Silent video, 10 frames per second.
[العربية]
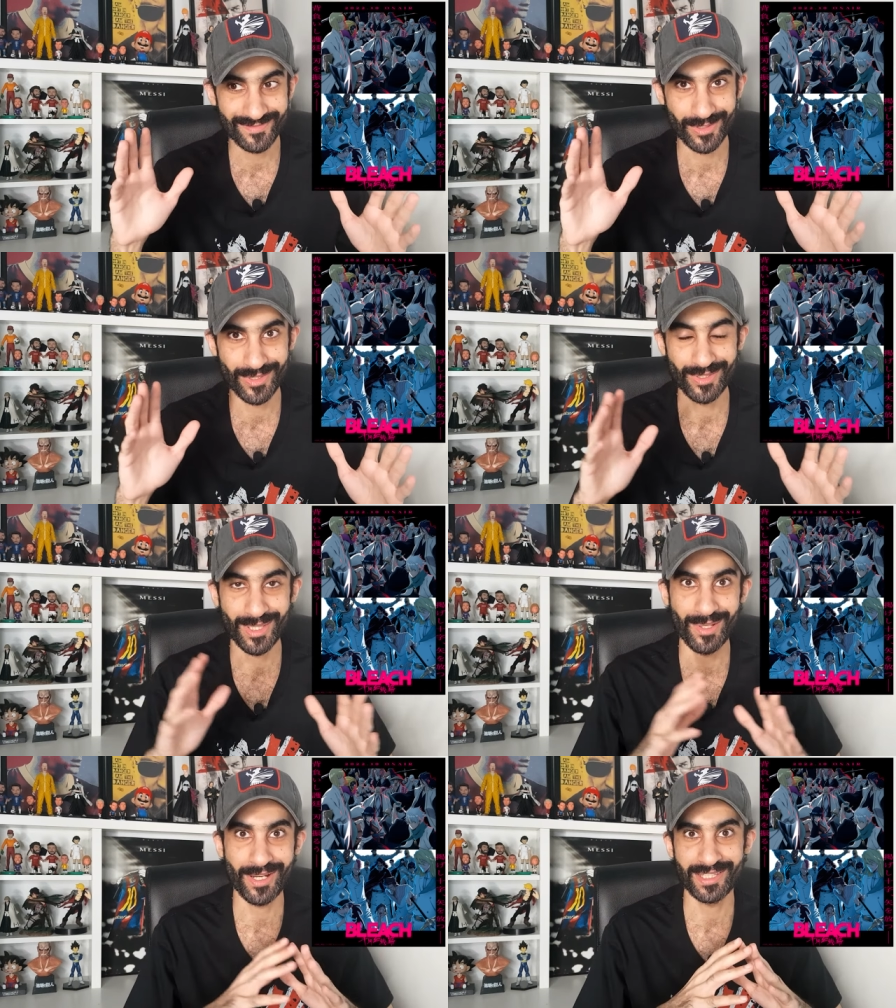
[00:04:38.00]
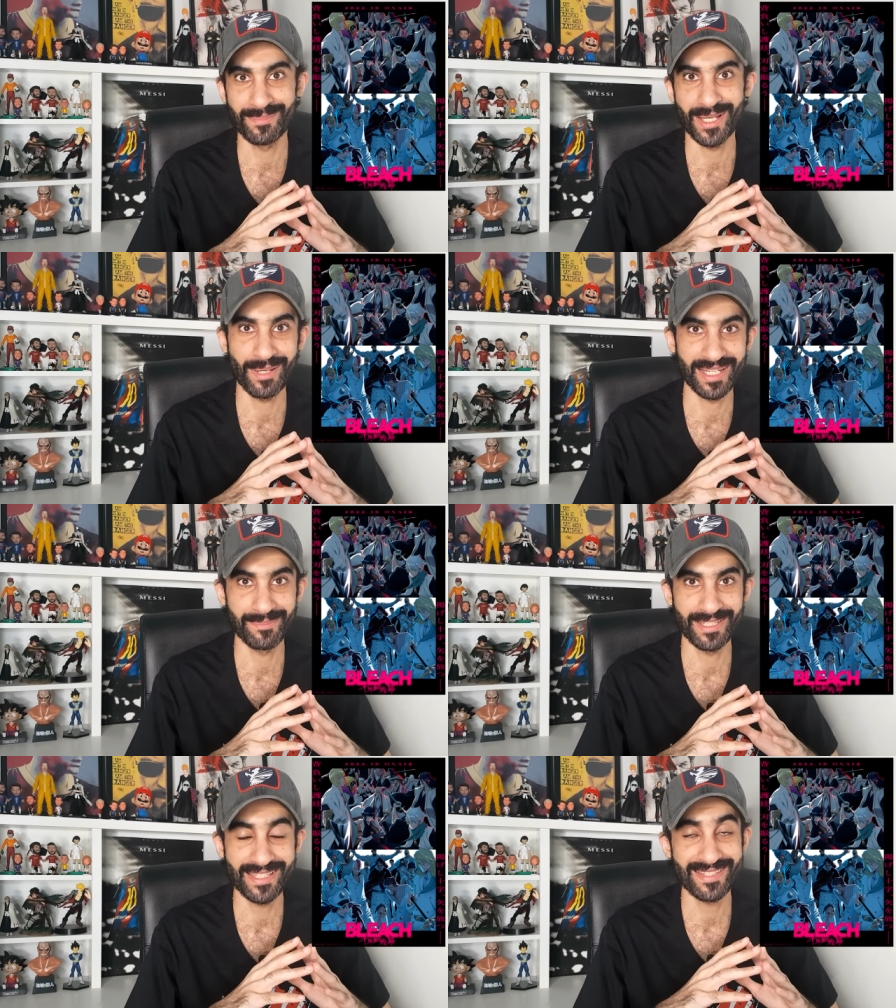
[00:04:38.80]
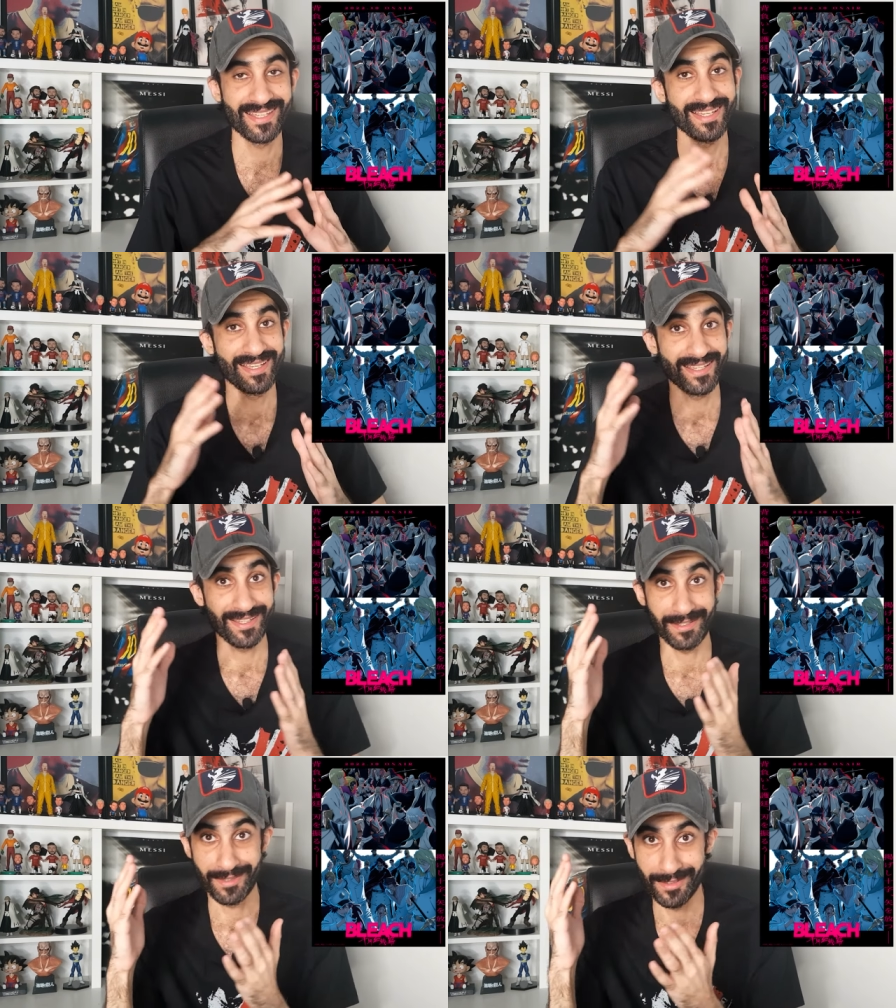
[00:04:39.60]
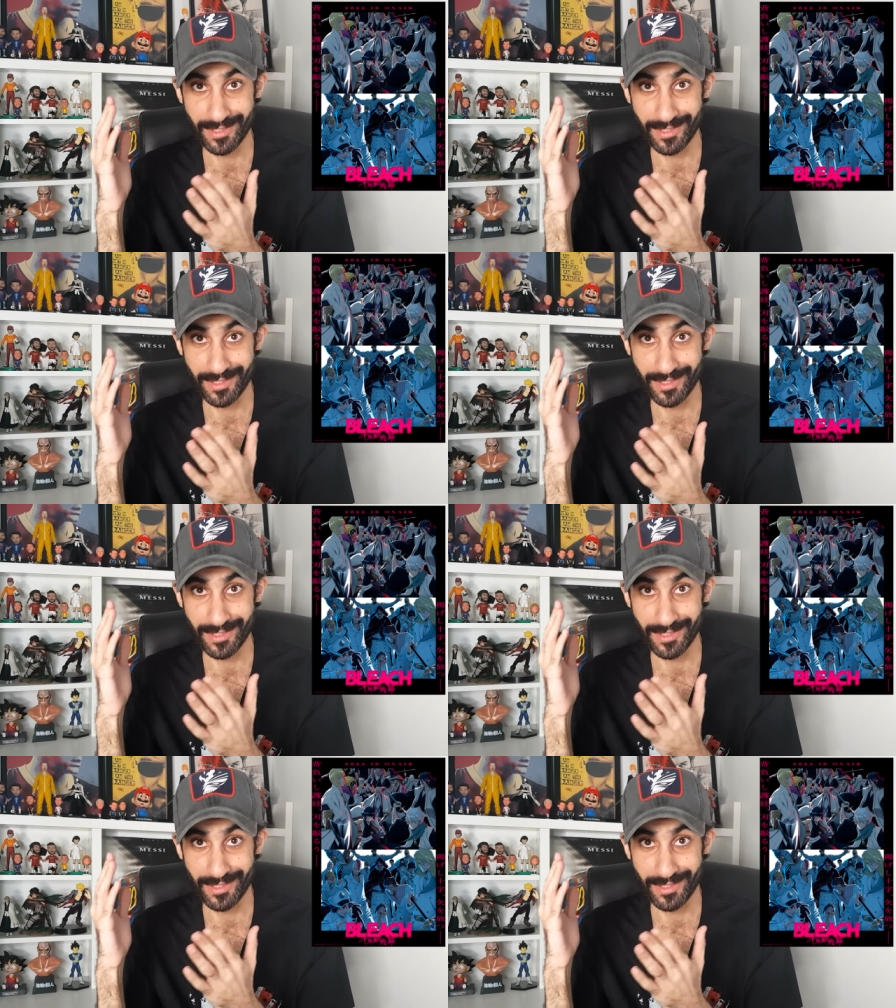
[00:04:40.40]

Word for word: وشنو توقعاتكم له حق بليتش اذا